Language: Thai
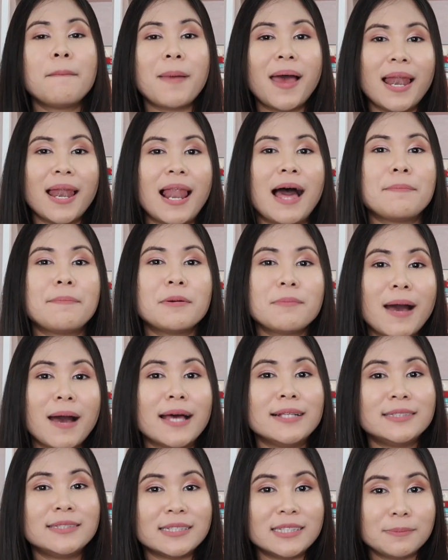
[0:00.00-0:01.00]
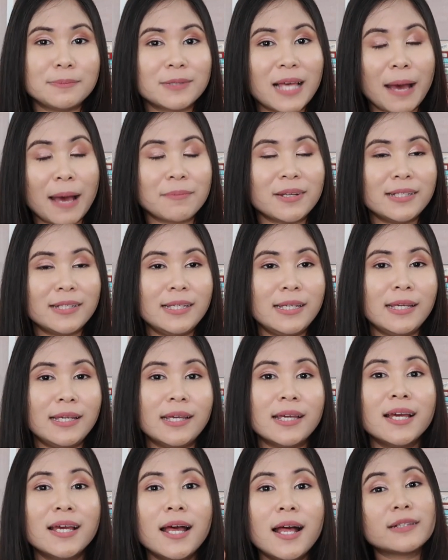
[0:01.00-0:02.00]
แผ่นละประมาณ 73 นาที
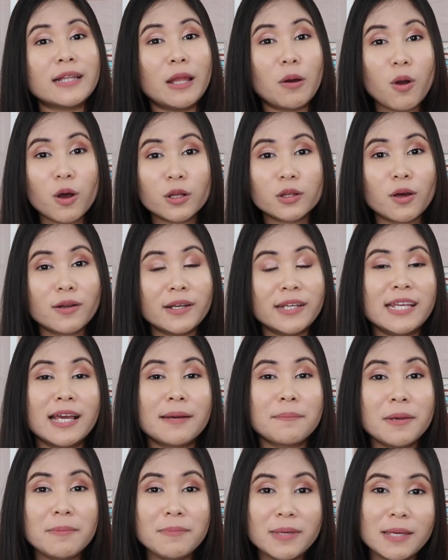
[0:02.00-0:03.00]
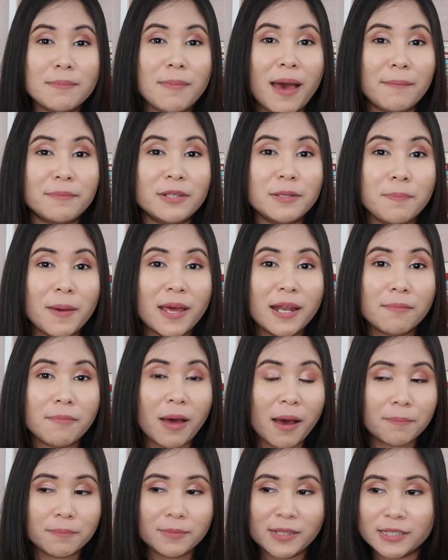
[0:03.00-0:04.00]
แล้วก็ตอนนี้ยังไม่มีแบบที่เป็น
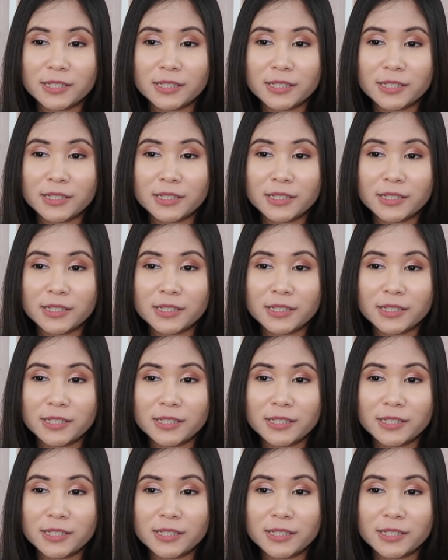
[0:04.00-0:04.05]
แบบ